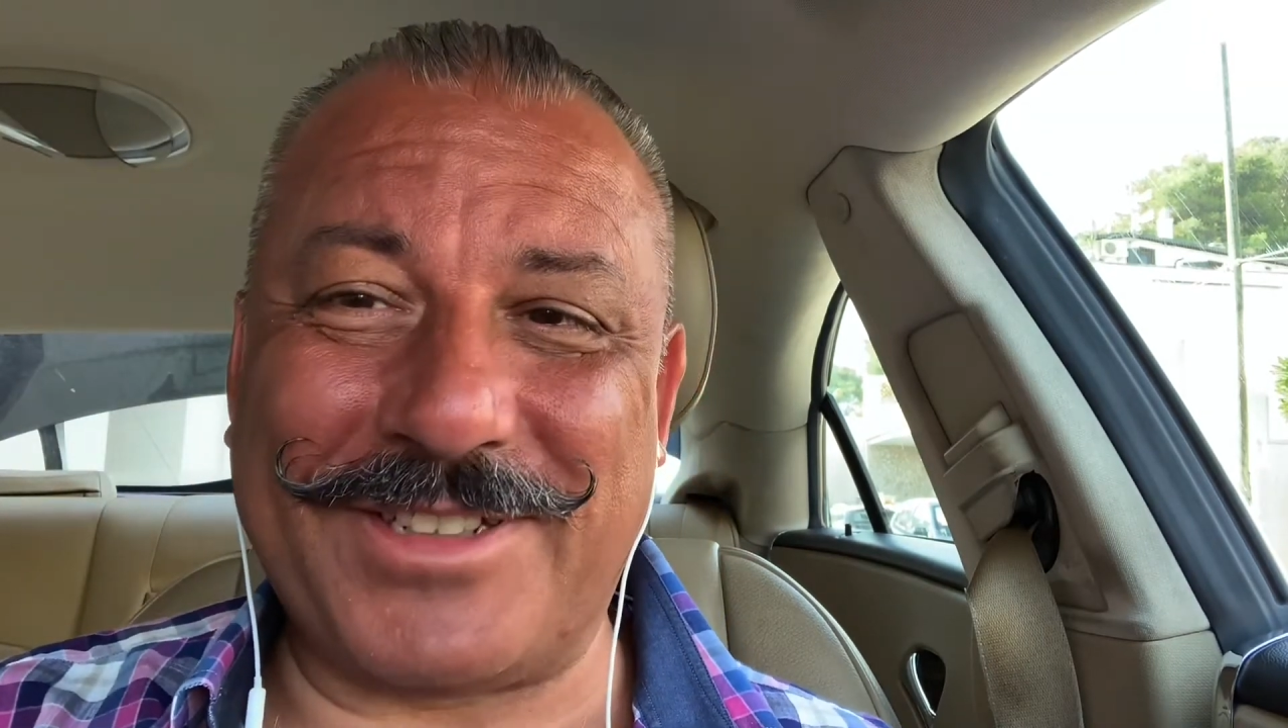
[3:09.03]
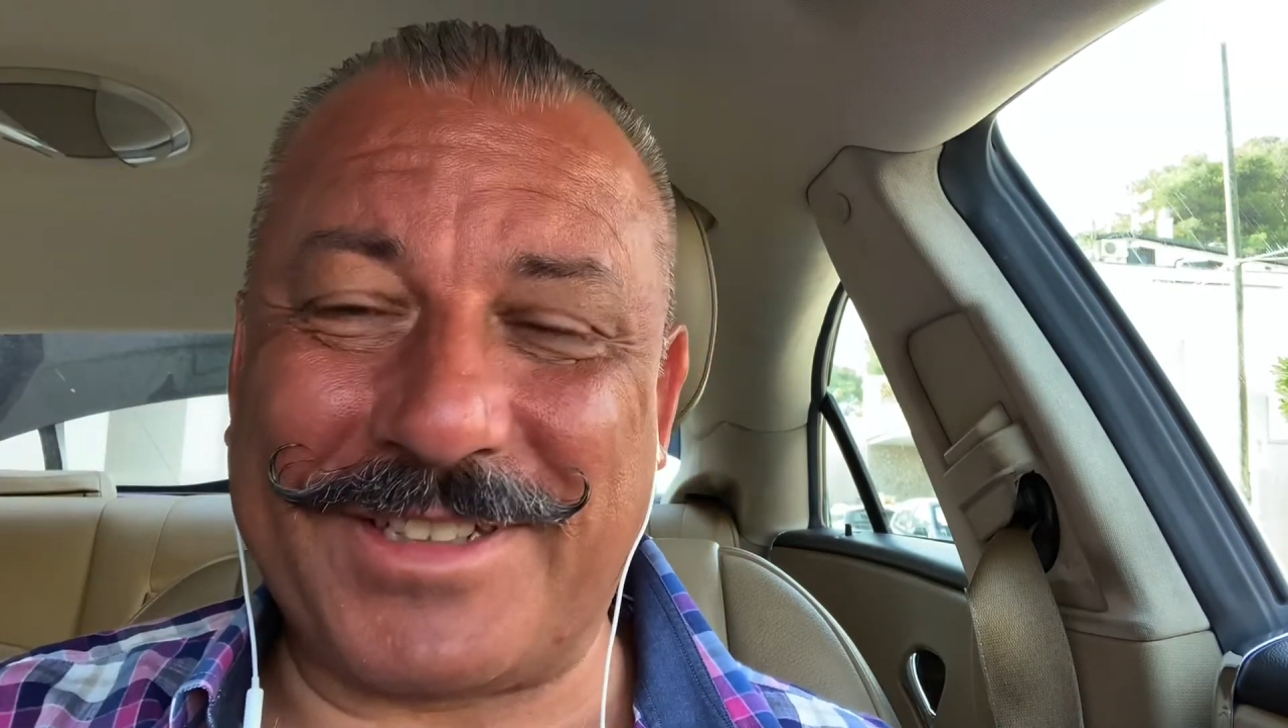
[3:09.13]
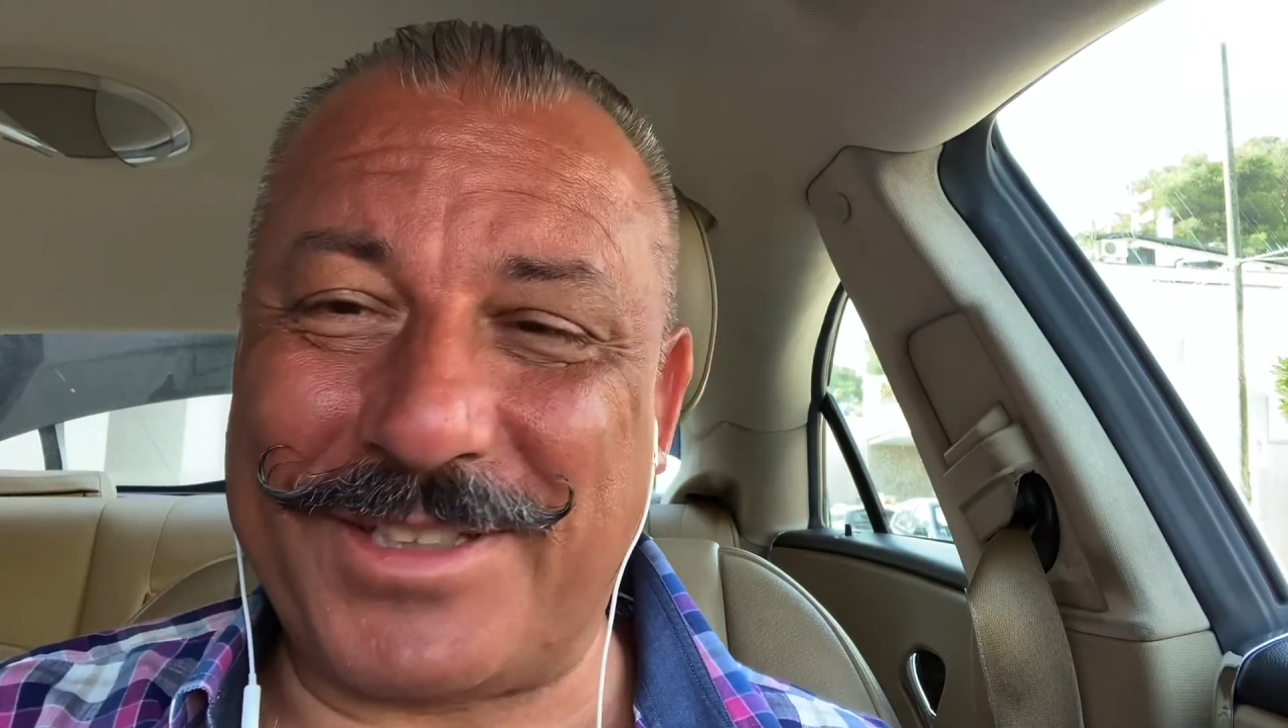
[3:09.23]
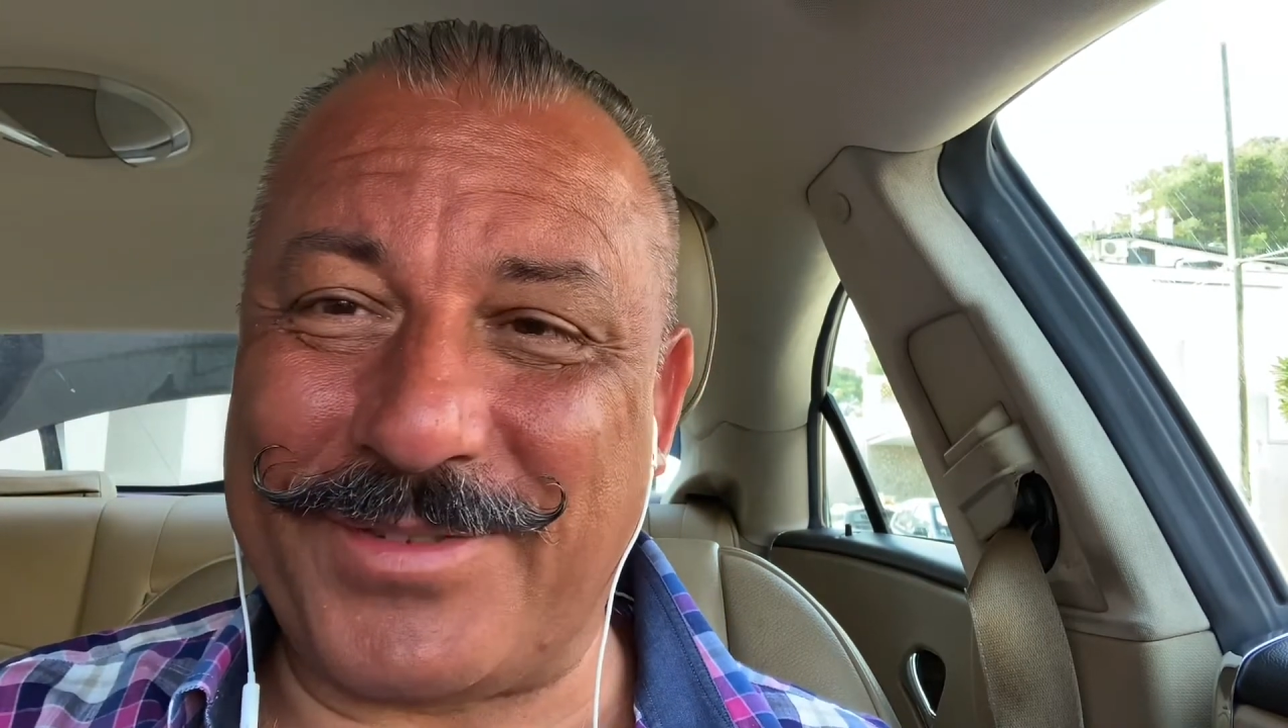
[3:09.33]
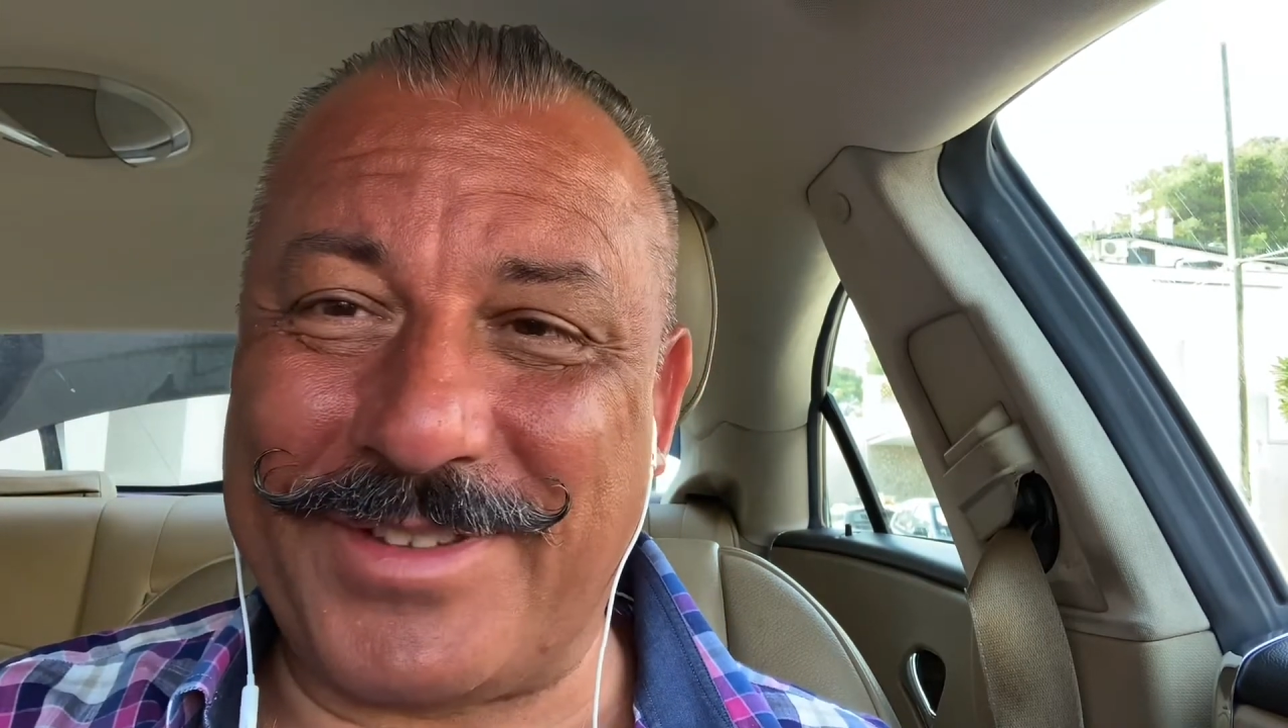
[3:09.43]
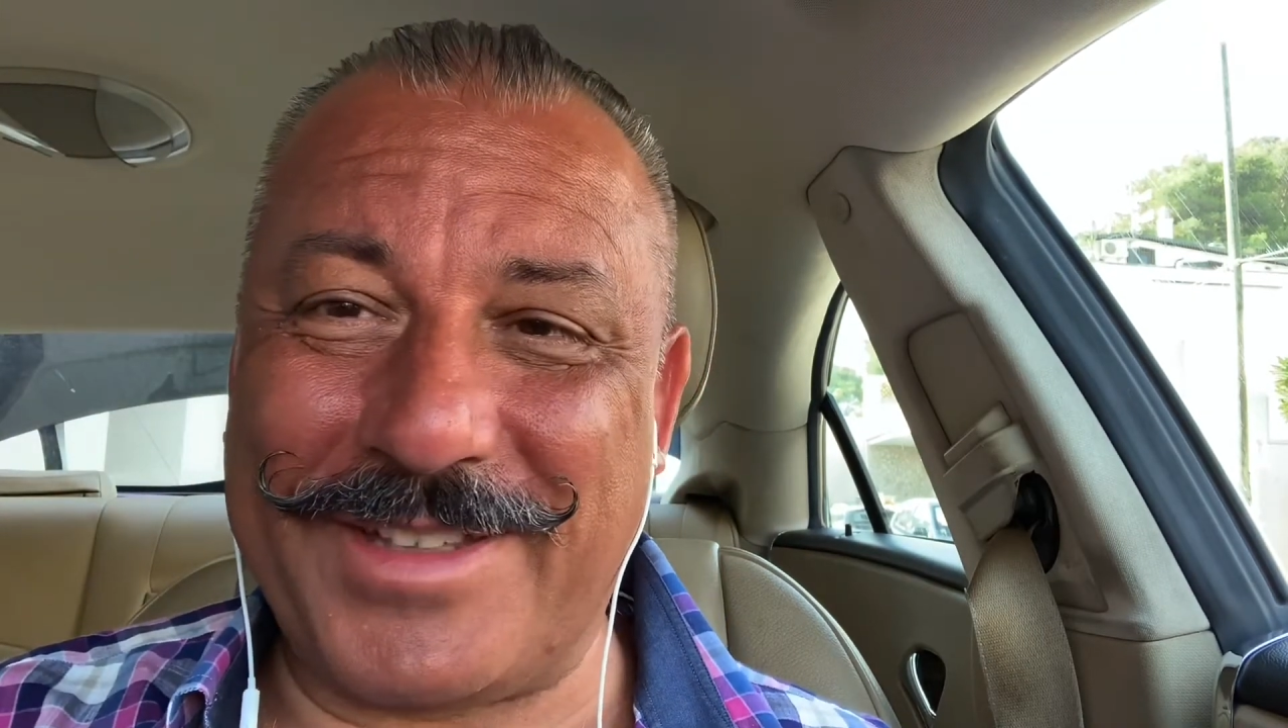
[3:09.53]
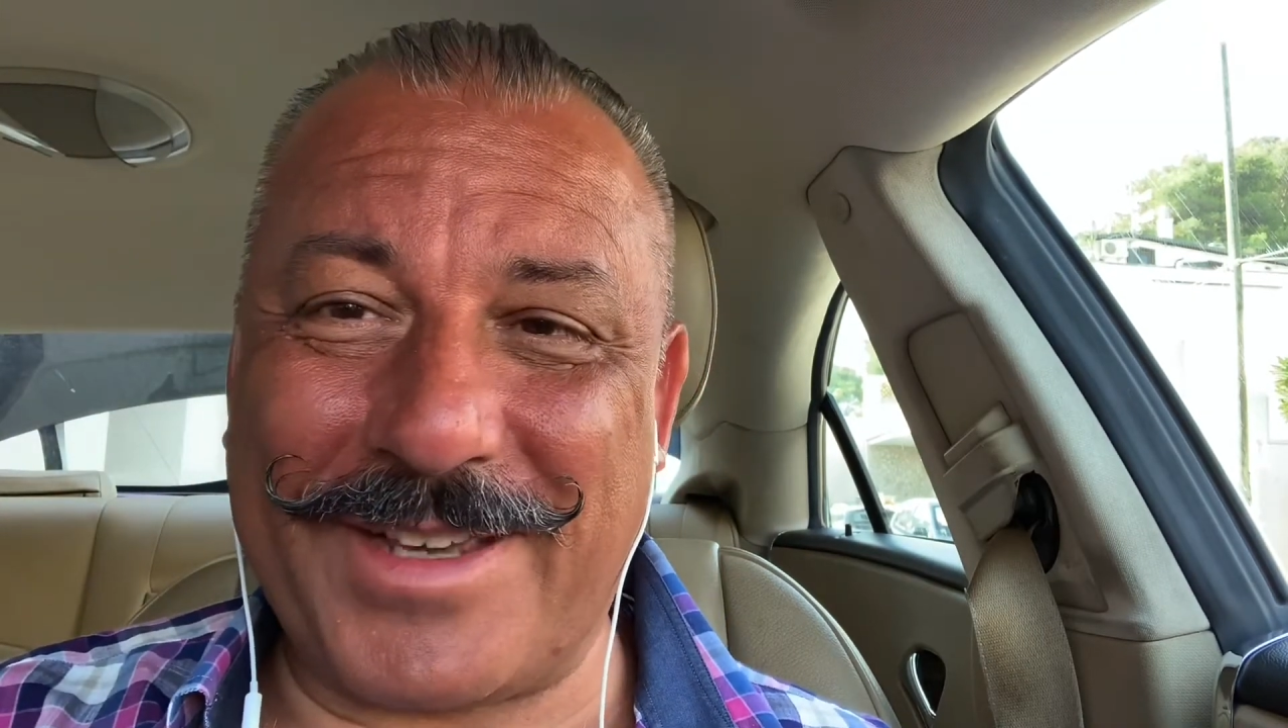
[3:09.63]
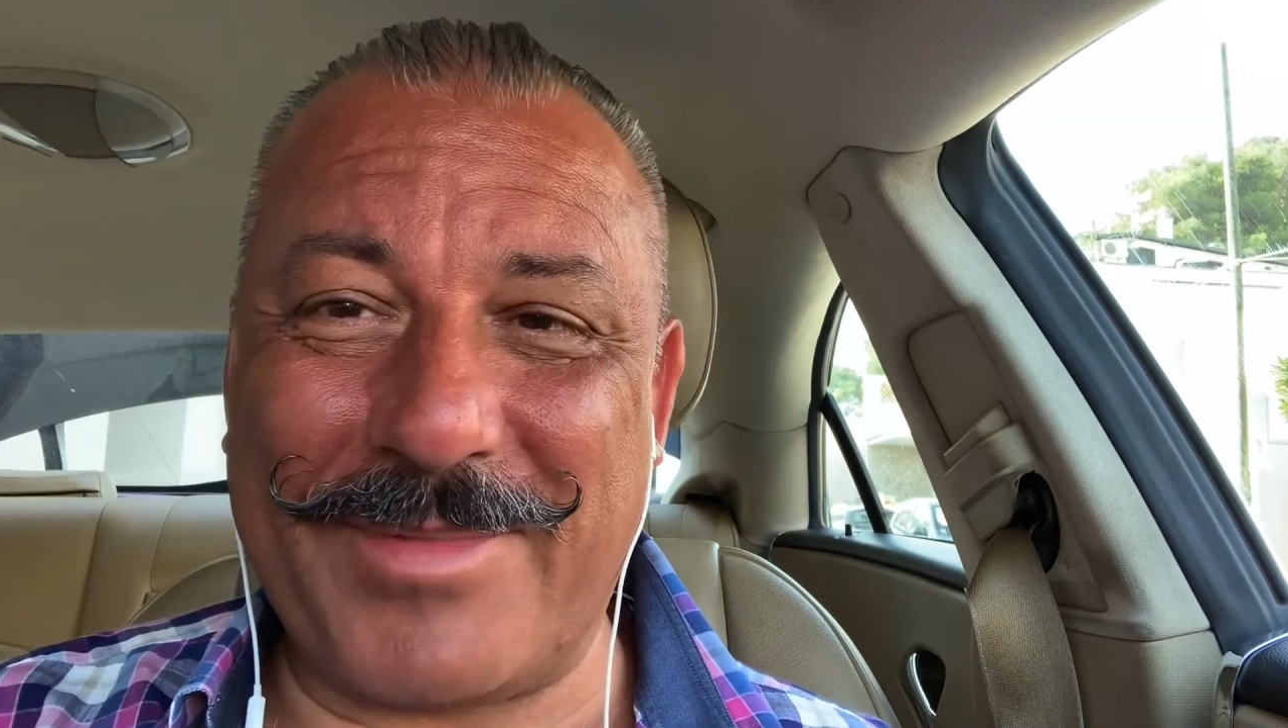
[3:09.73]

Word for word: sais, tu vas dire,